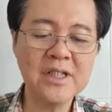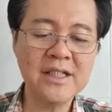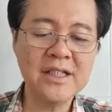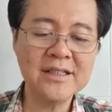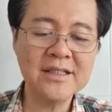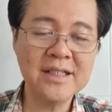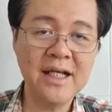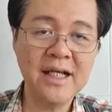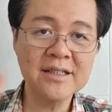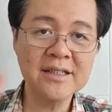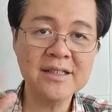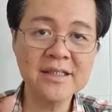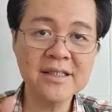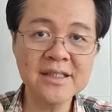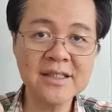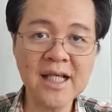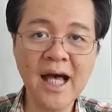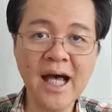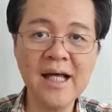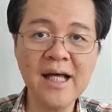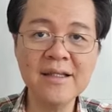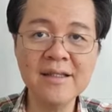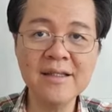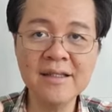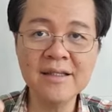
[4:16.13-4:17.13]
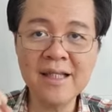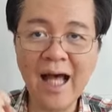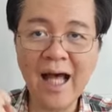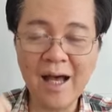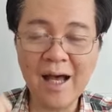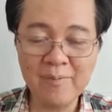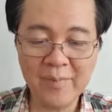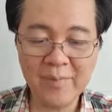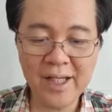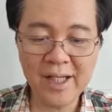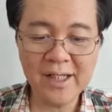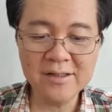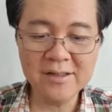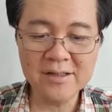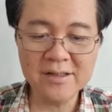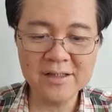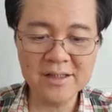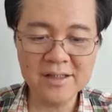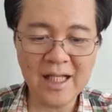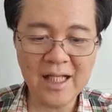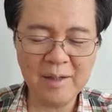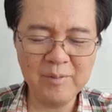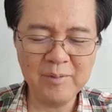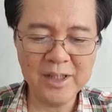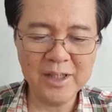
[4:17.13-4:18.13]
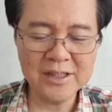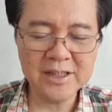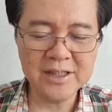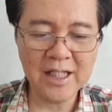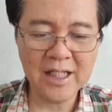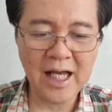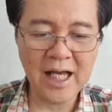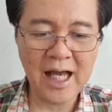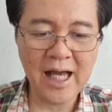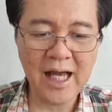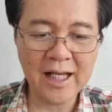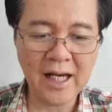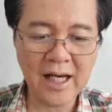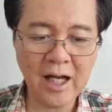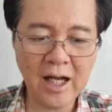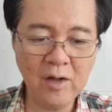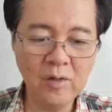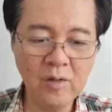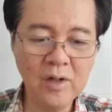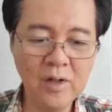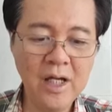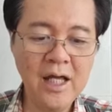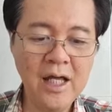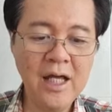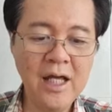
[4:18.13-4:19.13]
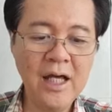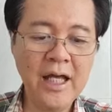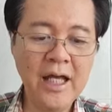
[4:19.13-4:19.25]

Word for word: siya sa sun damage, damage ng araw,